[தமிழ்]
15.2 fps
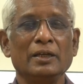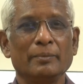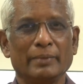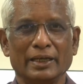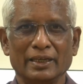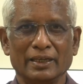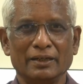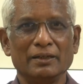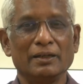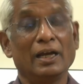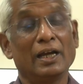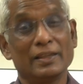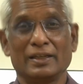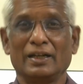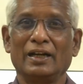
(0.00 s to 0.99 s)
பயிர்
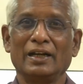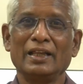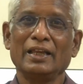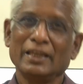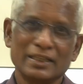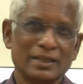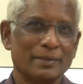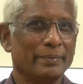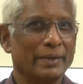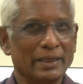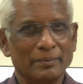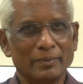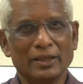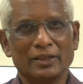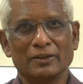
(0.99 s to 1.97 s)
அதனால் இதை
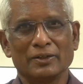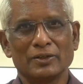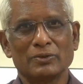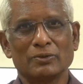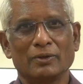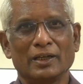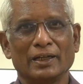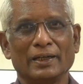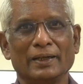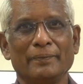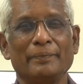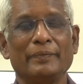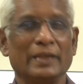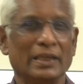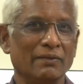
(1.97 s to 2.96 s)
பயன்படுத்துங்கன்னு சொன்னாங்க
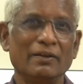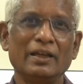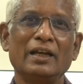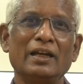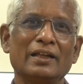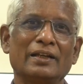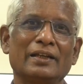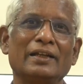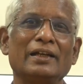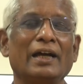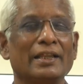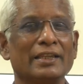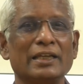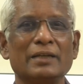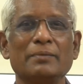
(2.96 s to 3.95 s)
இவைகளுக்கு
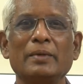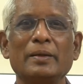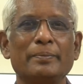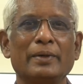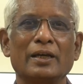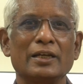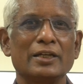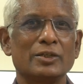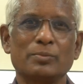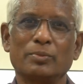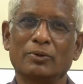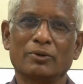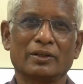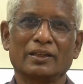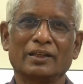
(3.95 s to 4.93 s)
அதிகமாக பாலிஷ்
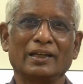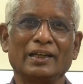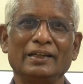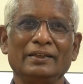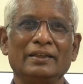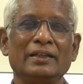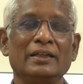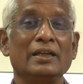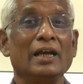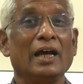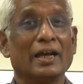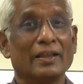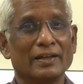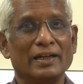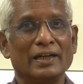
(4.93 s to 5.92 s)
போடுறதில்லை
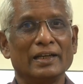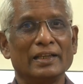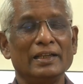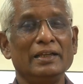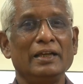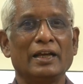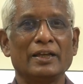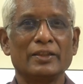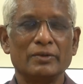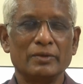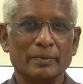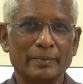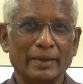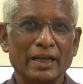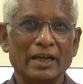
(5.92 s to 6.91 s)
அதனால் அதன்
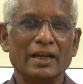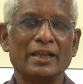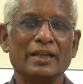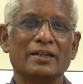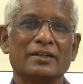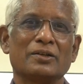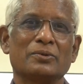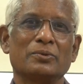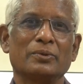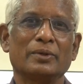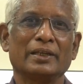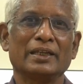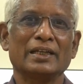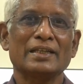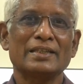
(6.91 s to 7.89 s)
மேலே
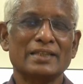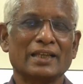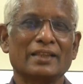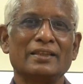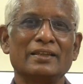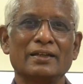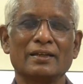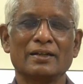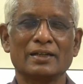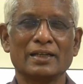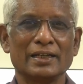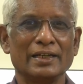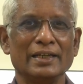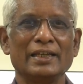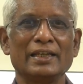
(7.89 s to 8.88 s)
இருக்கக்கூடிய சத்துக்கள்
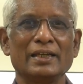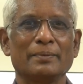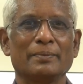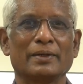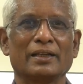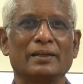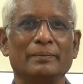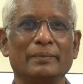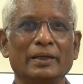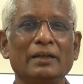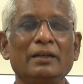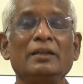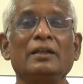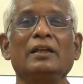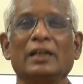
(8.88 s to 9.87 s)
எல்லாம் நீக்கப்படாமல்
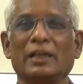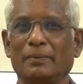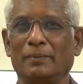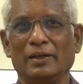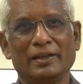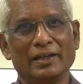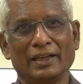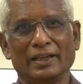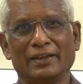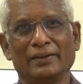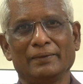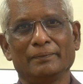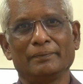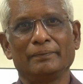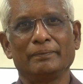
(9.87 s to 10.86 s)
நம்மளுக்கு
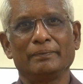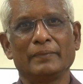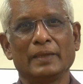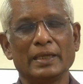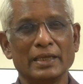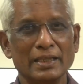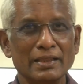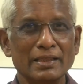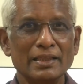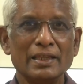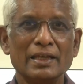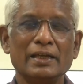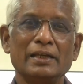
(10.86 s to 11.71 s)
கிடைக்கும் இந்த